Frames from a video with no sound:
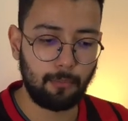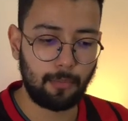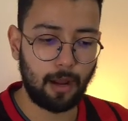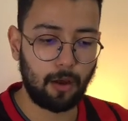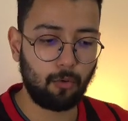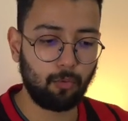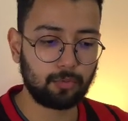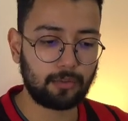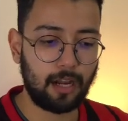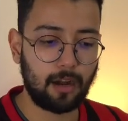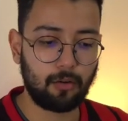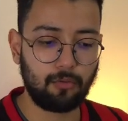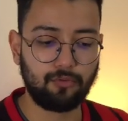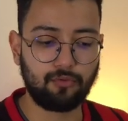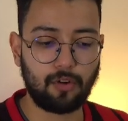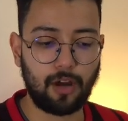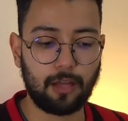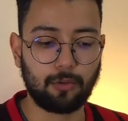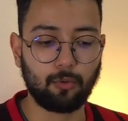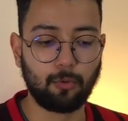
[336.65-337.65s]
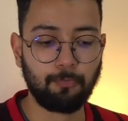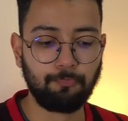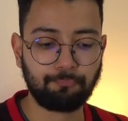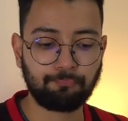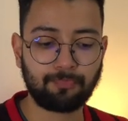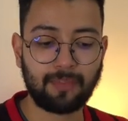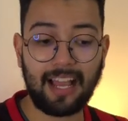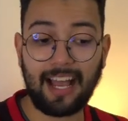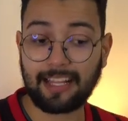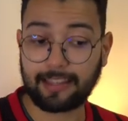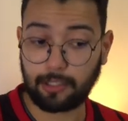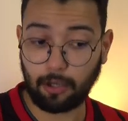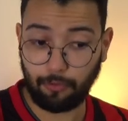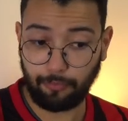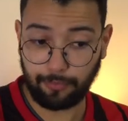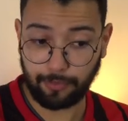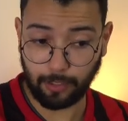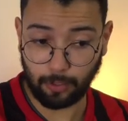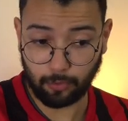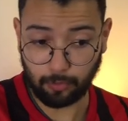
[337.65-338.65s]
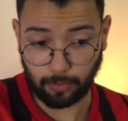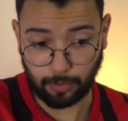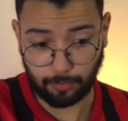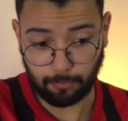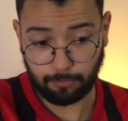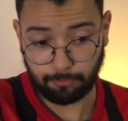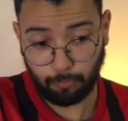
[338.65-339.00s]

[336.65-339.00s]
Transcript: para contar com o jogador até o final do ano.